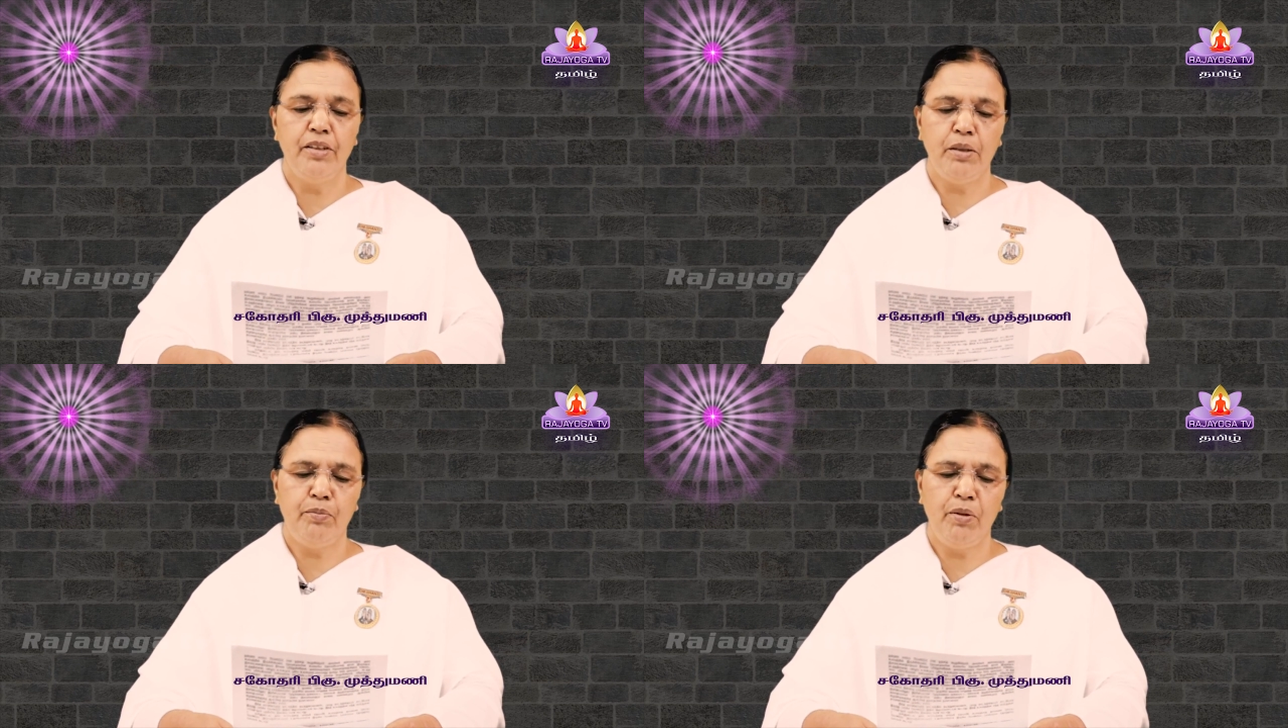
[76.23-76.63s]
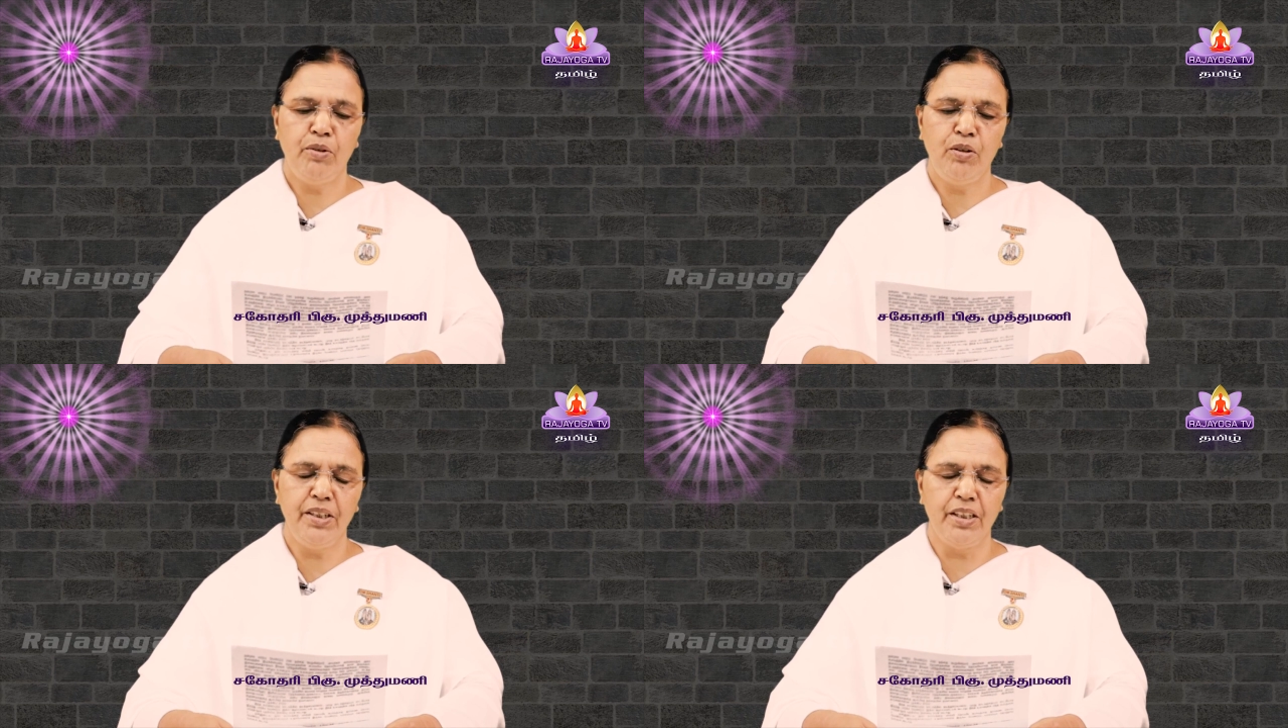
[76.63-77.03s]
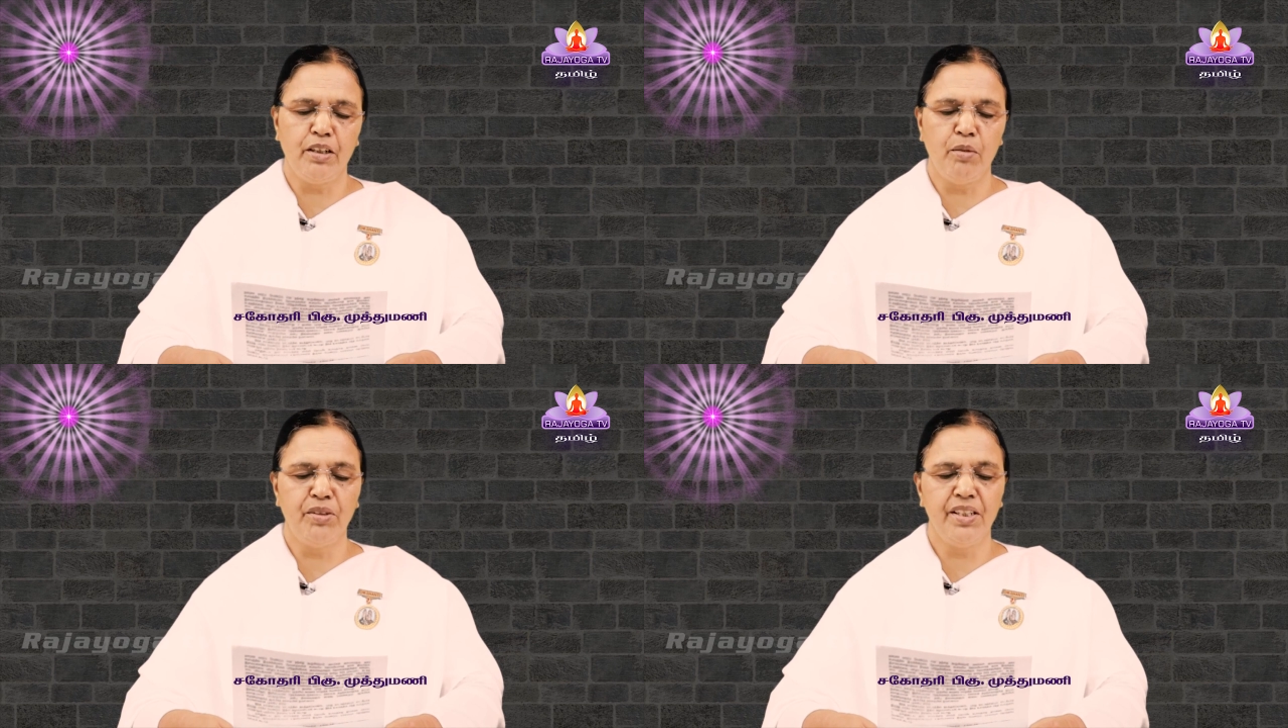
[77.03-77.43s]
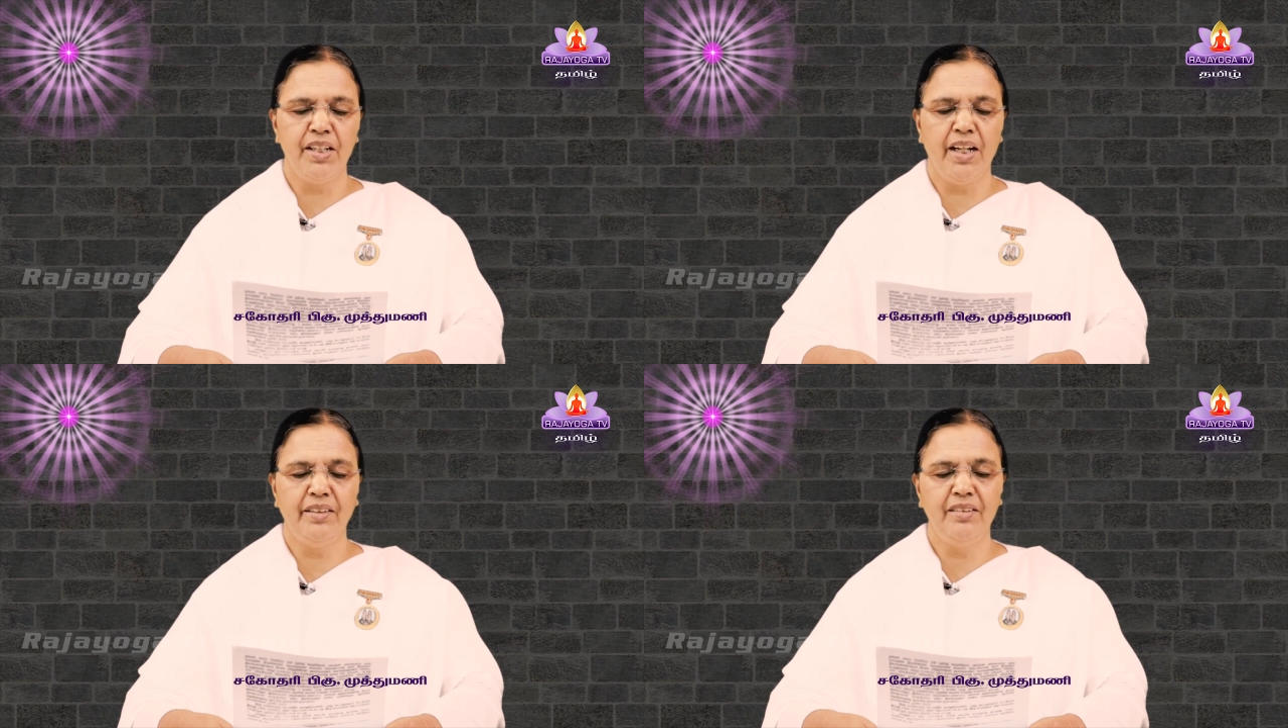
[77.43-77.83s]
விருப்பமோ இருக்க
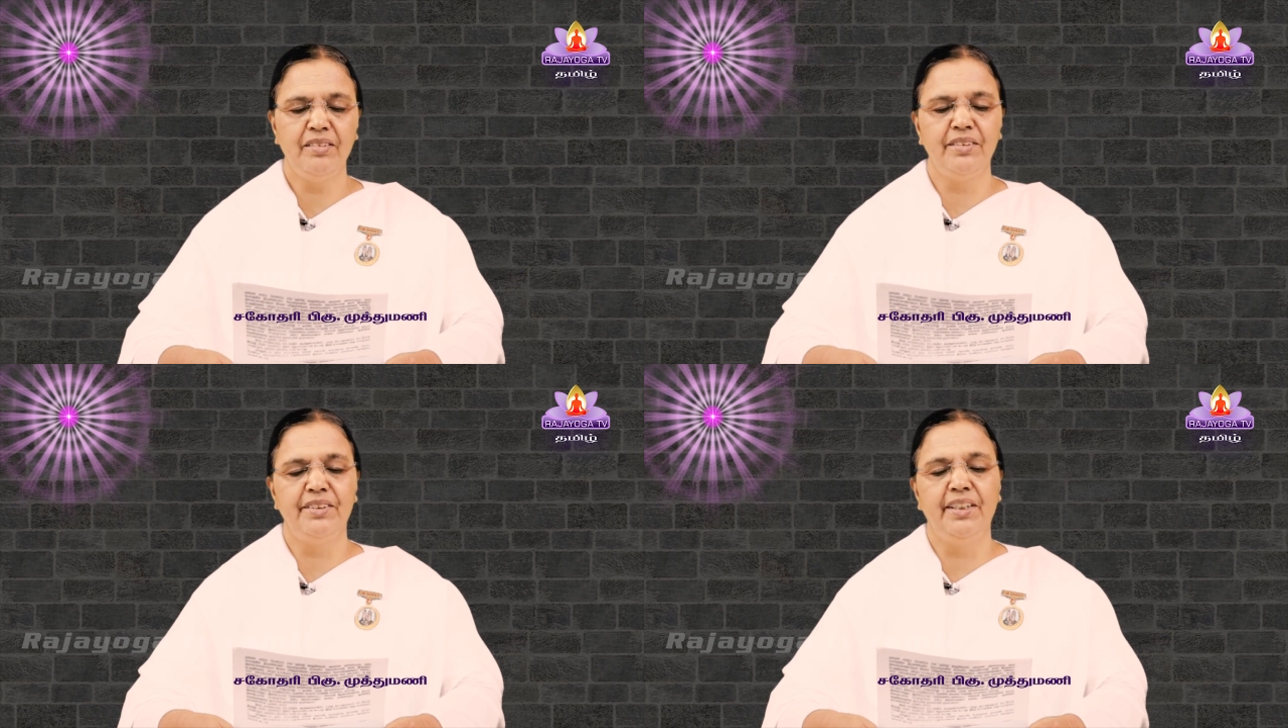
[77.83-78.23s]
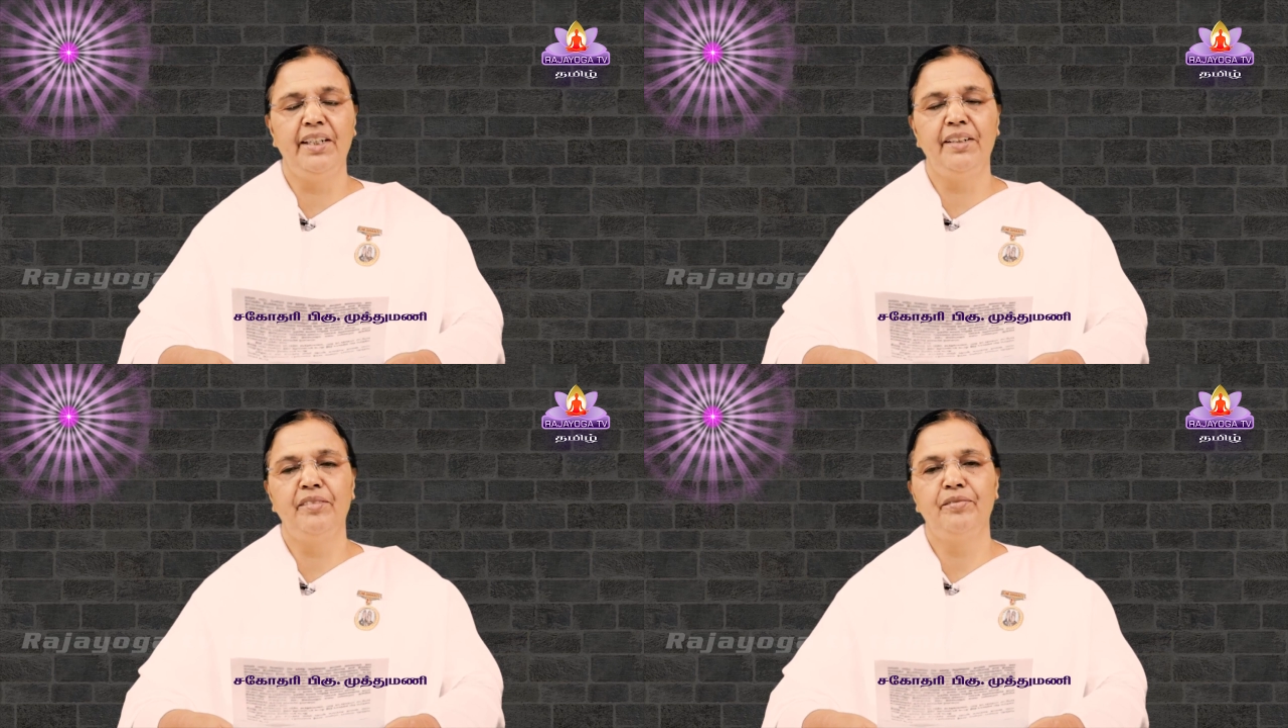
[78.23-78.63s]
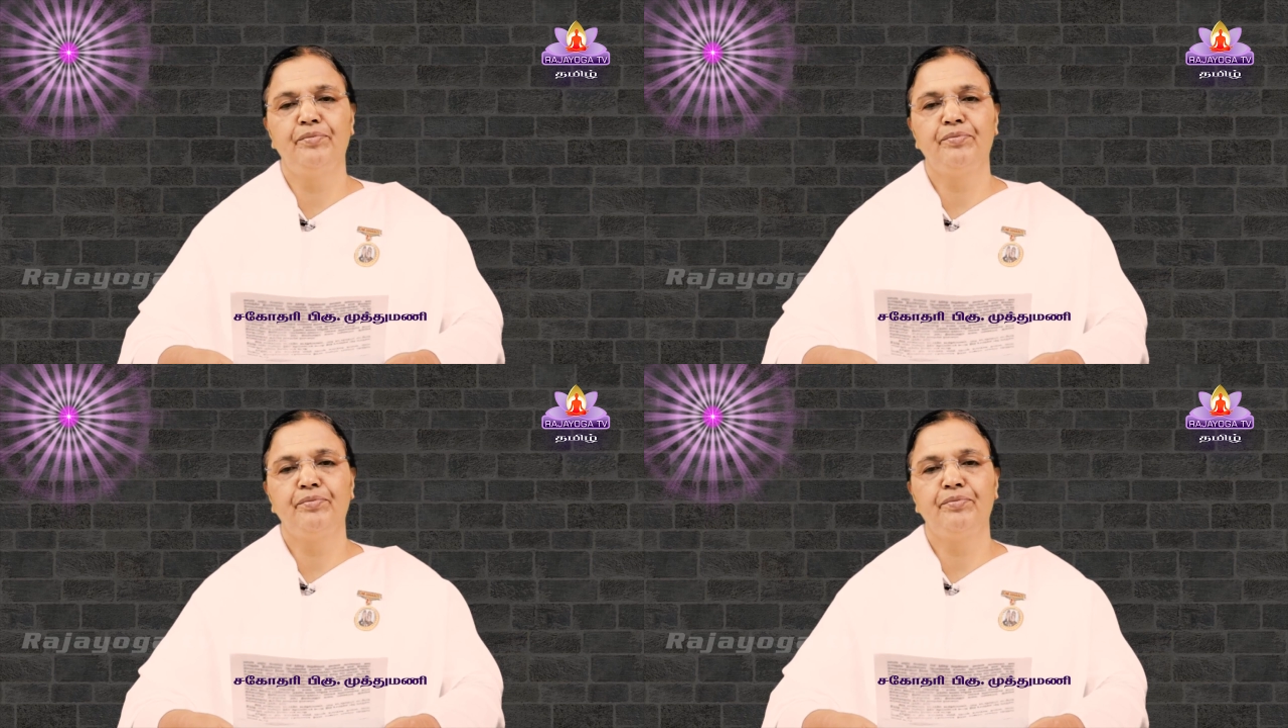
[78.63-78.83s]
முடியாது ஏன்